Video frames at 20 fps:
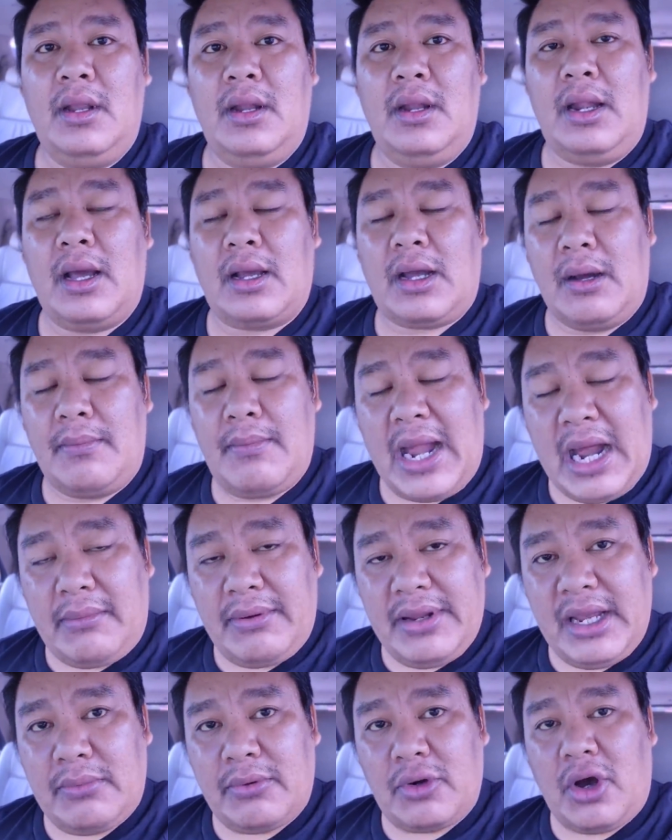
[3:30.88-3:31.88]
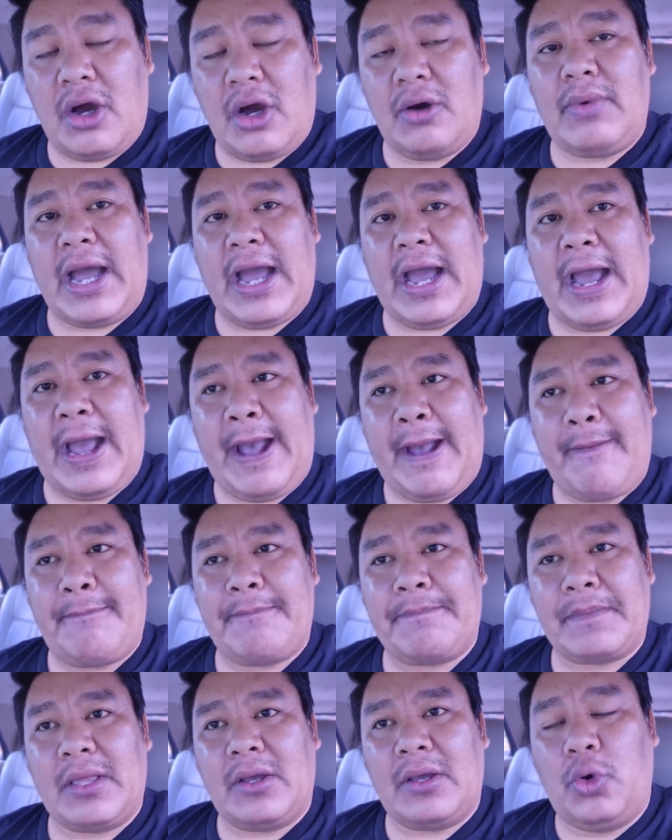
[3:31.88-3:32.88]
แล้วก็มาเรียกร้องว่า
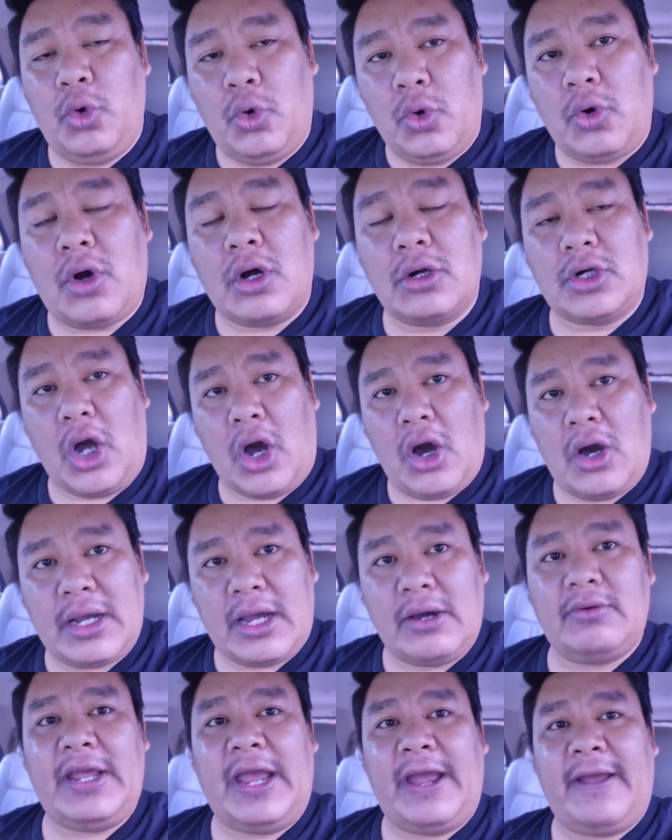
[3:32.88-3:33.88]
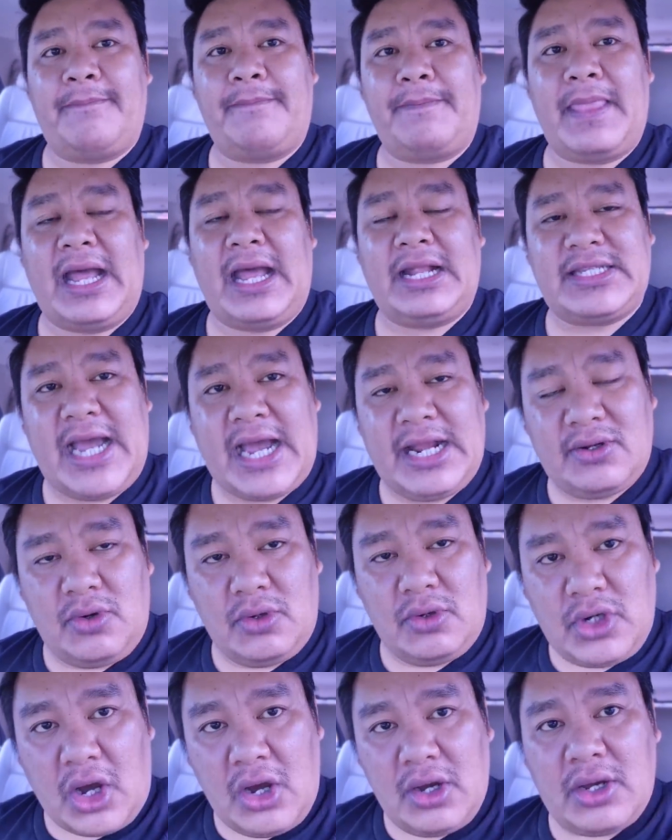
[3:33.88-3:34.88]
ครูของน้องเขาเนี่ย อาจารย์ขอ
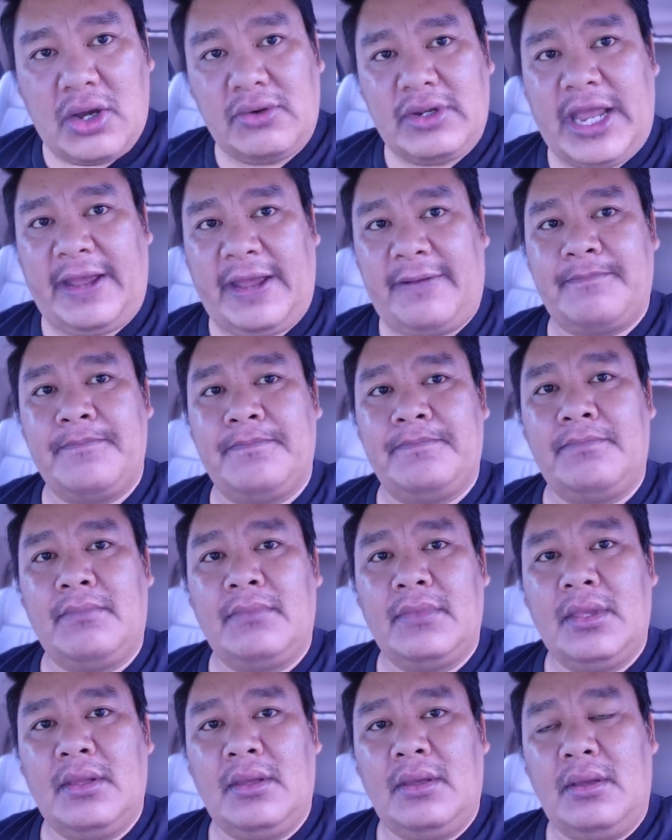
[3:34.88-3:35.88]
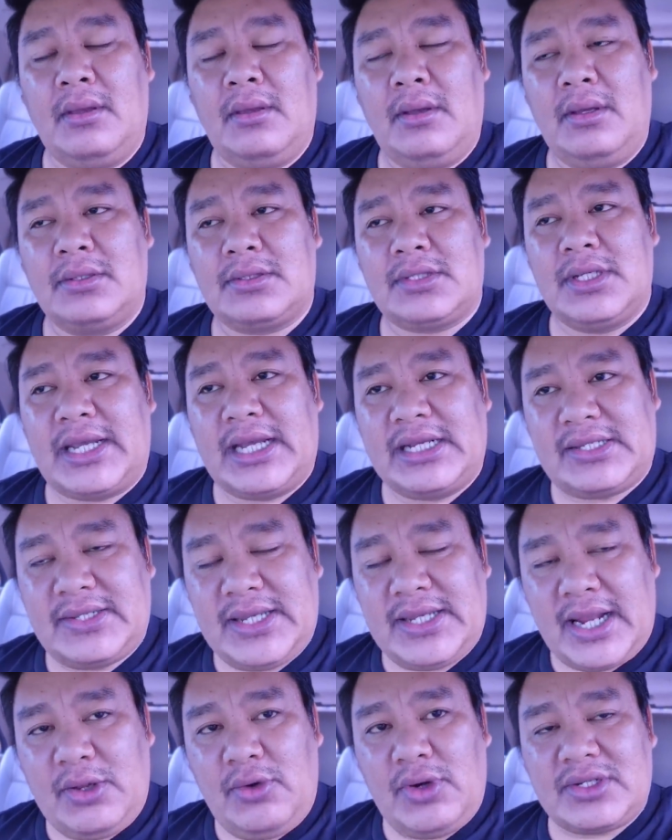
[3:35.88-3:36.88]
งน้องเขาเนี่ย ซึ่งเกษี
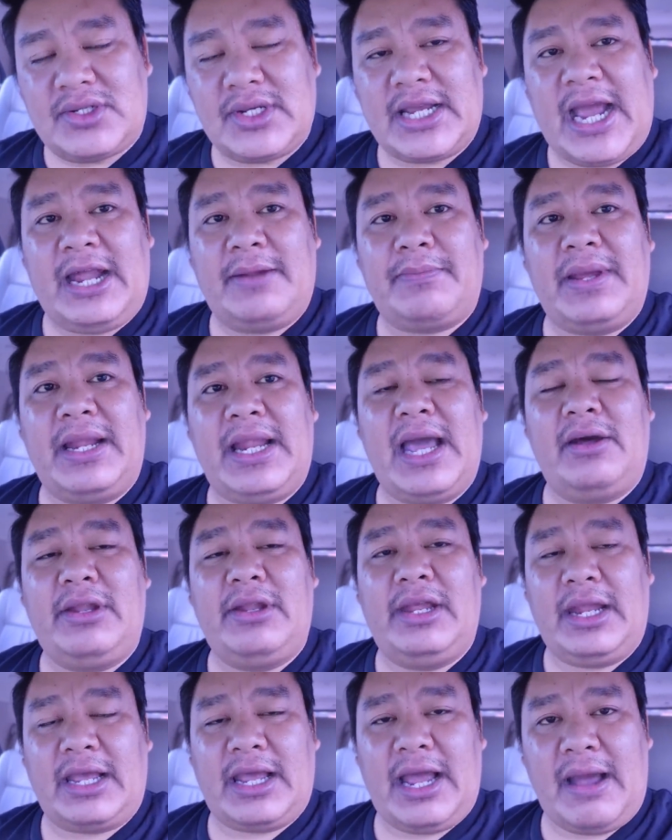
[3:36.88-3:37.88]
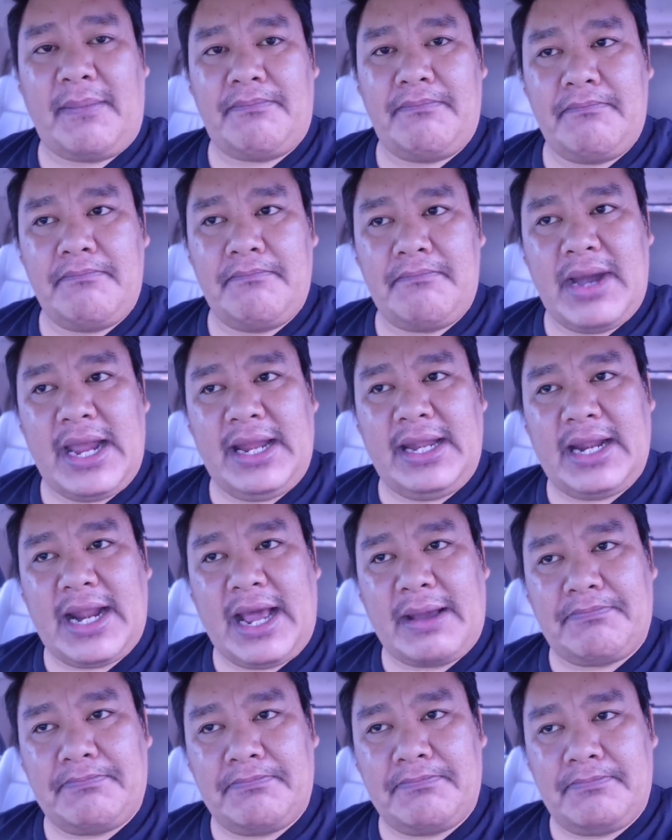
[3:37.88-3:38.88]
ยณอายุราชการไปแล้วเนี่ยนะครับ ไม่ได้
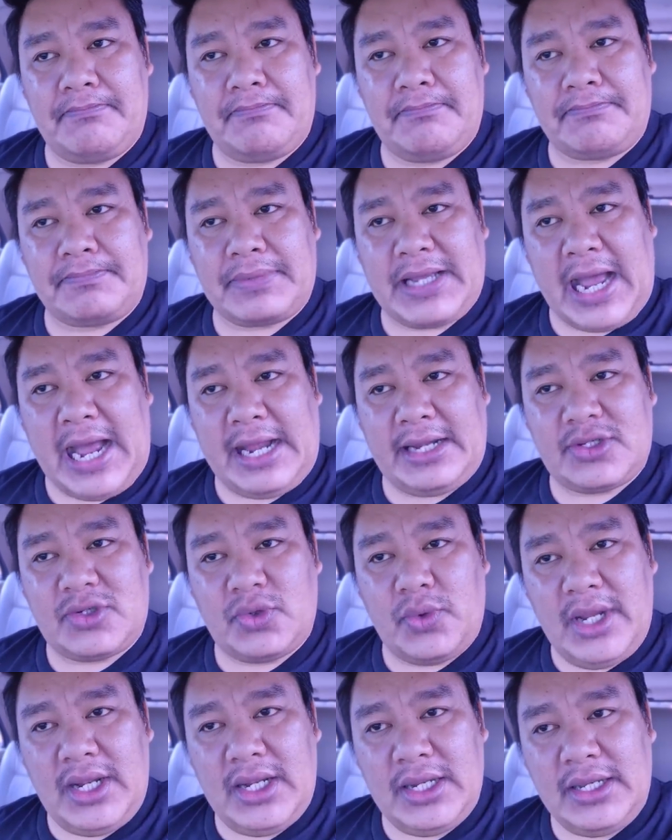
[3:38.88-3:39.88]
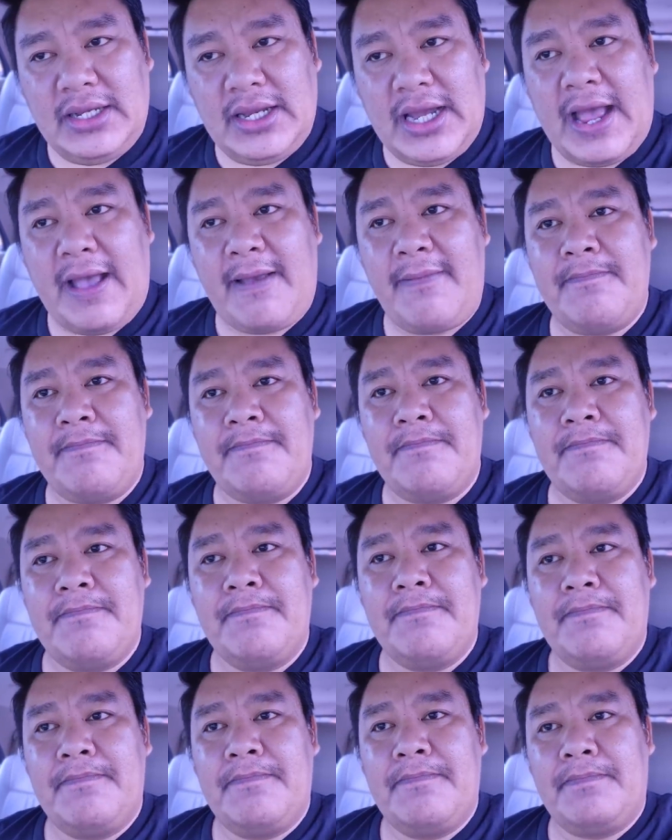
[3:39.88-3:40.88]
รับการช่วยเหลือ
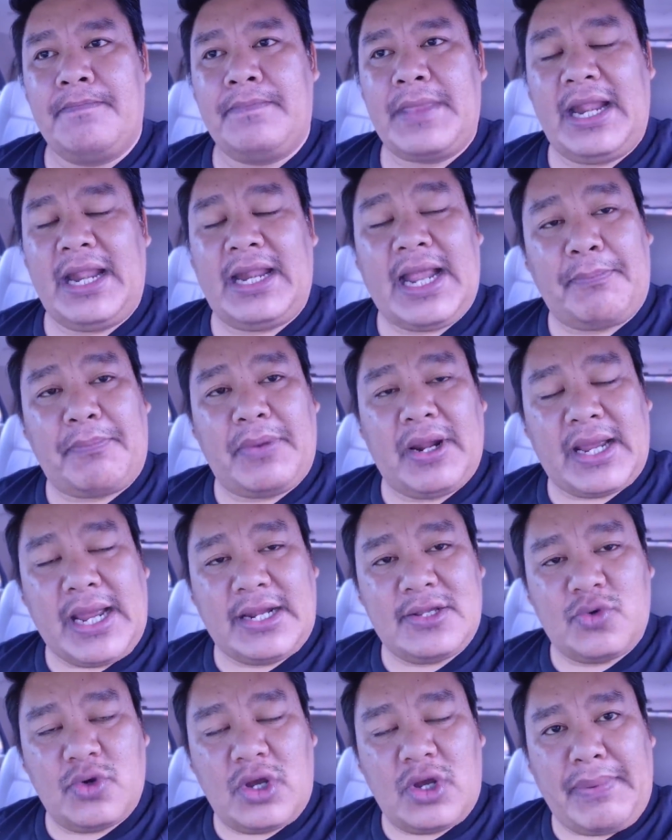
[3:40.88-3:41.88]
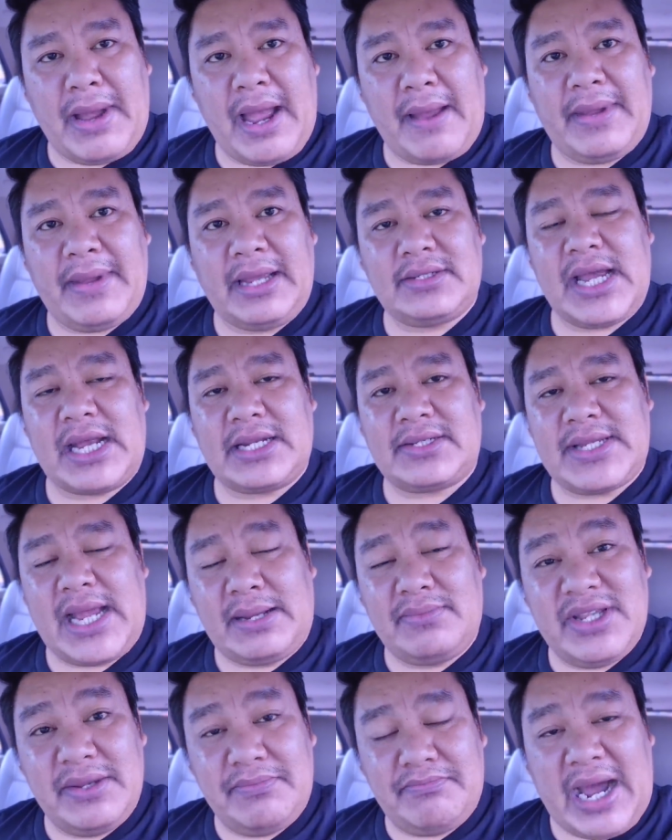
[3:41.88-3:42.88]
ในหลักประกันสุขภาพแห่งชาติ
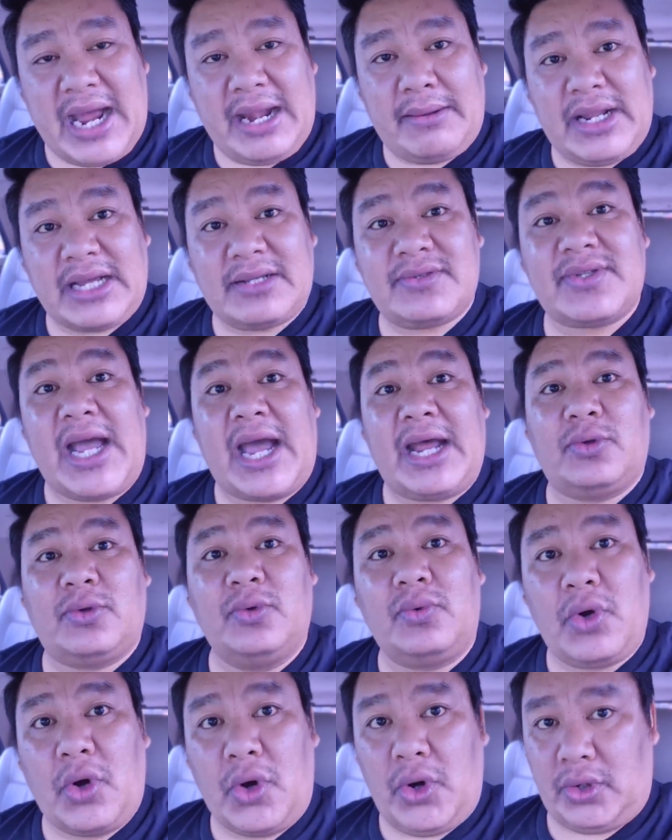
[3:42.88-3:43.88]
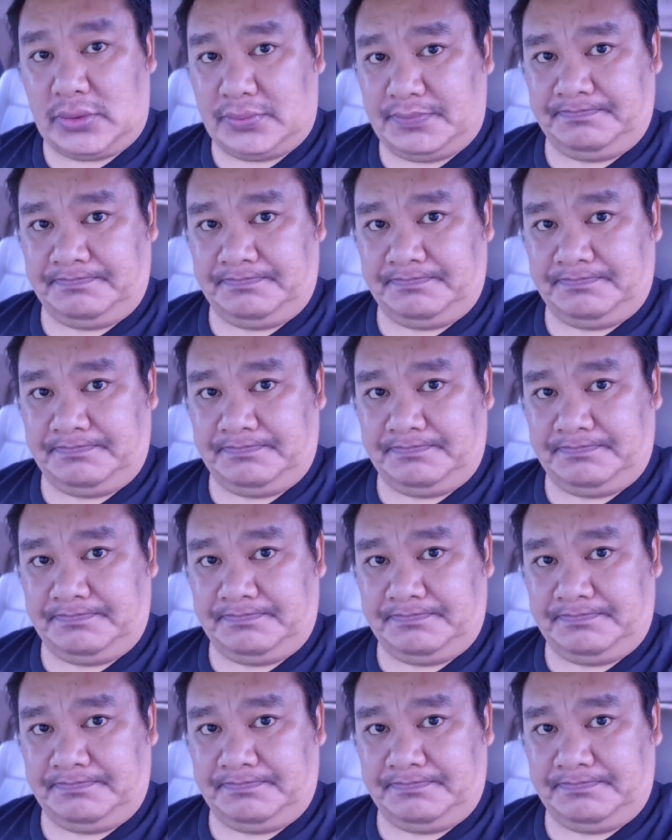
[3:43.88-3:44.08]
30 บาทรักษาทุกโรค